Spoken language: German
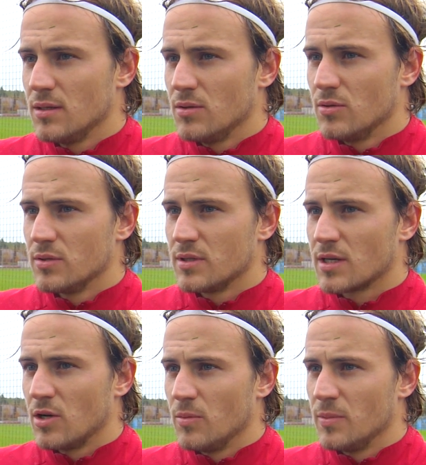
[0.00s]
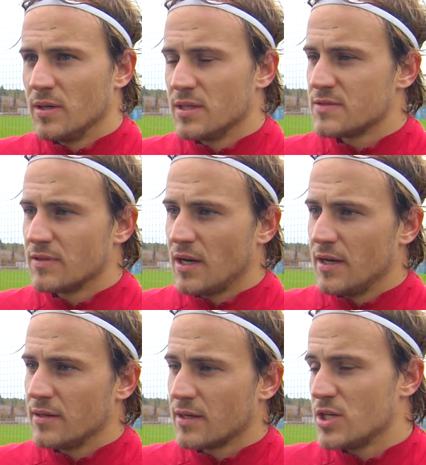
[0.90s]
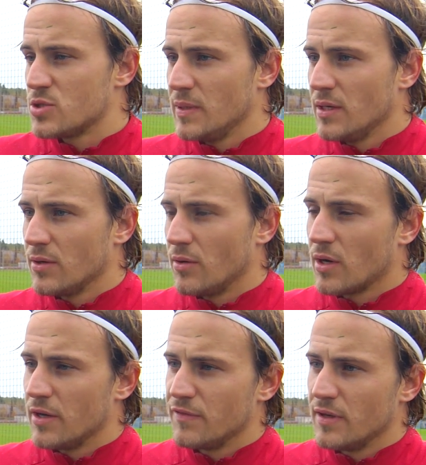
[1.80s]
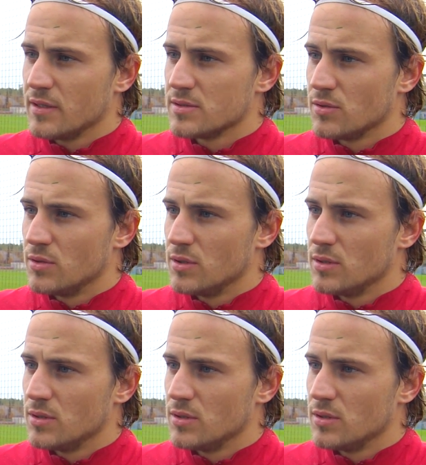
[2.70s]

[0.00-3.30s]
Und ich glaube, äh, das will kein, kein Spieler und auch kein Fan. So.